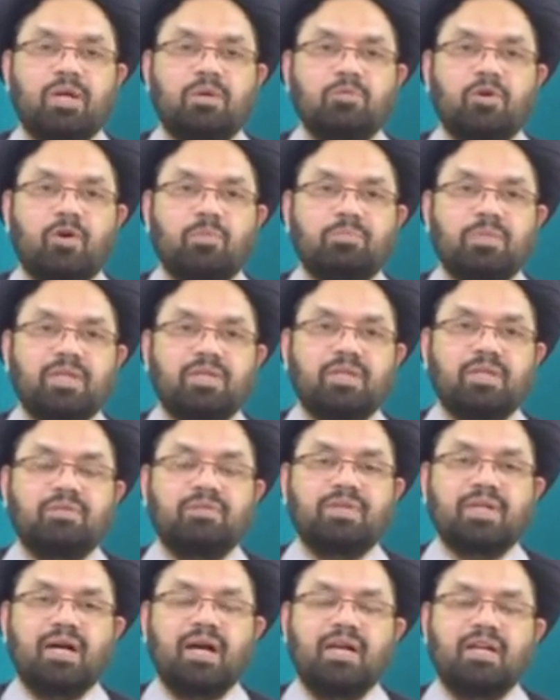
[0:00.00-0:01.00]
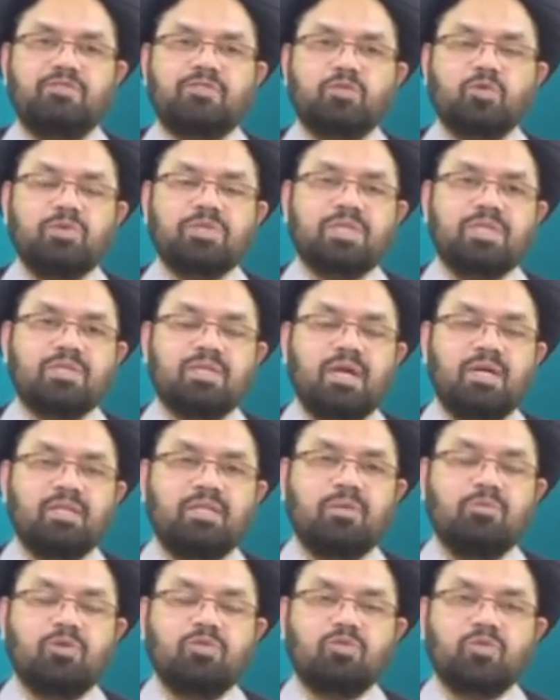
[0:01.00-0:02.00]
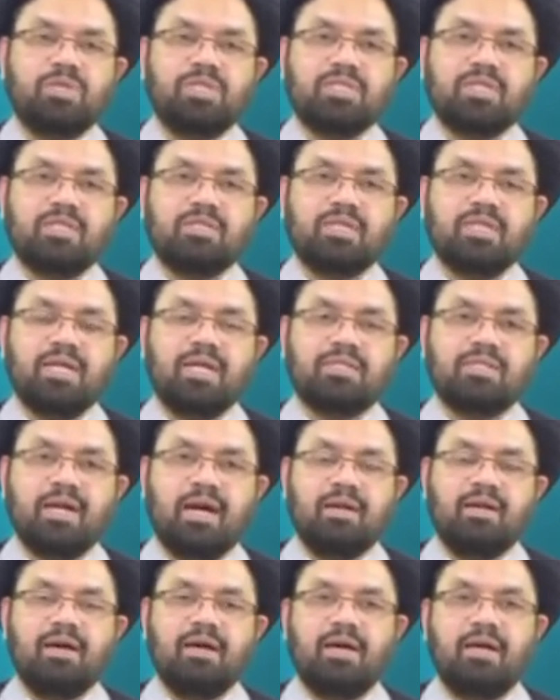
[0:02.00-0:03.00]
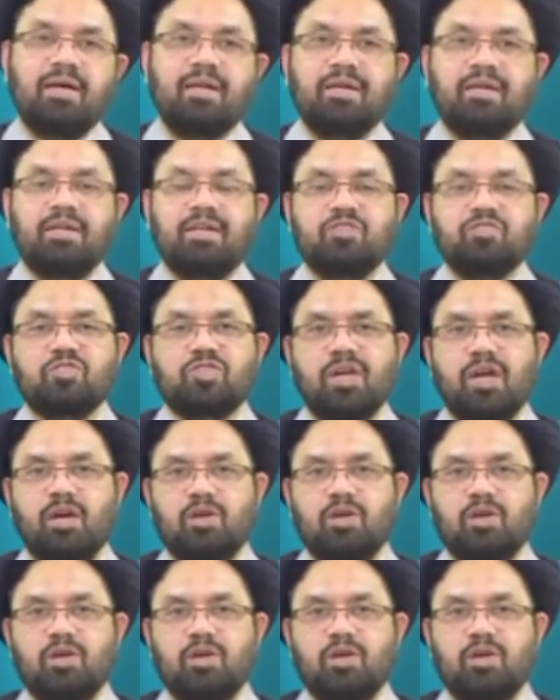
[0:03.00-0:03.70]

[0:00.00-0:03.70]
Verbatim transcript: महमद इंतहाई अफसोस के साथ ये मौजूद डिस्कस किया जा रहा है कि 6